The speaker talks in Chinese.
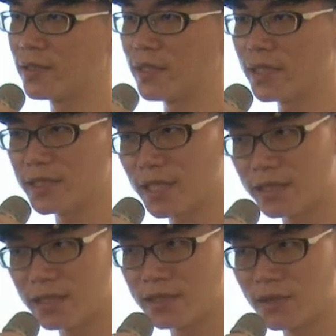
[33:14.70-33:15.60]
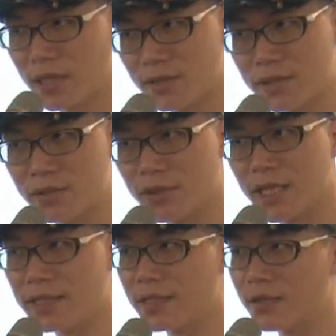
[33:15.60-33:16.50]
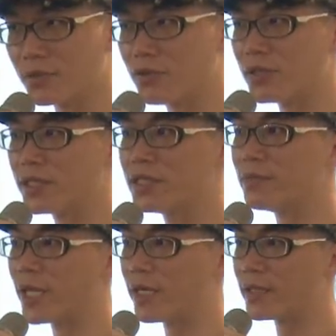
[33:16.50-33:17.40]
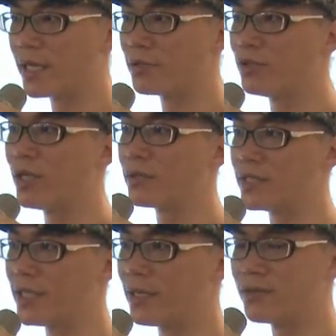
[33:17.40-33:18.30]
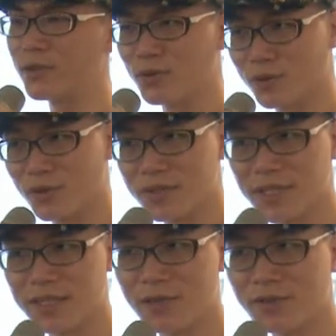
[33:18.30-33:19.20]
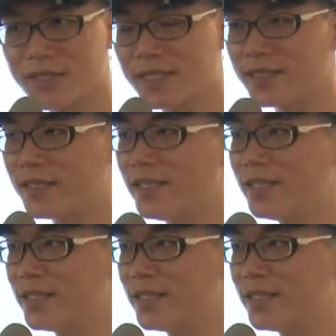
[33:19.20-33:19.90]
他在下课的时候，他就自己干一些有趣的事嘛，哪还需要你教？就是国中生、高中生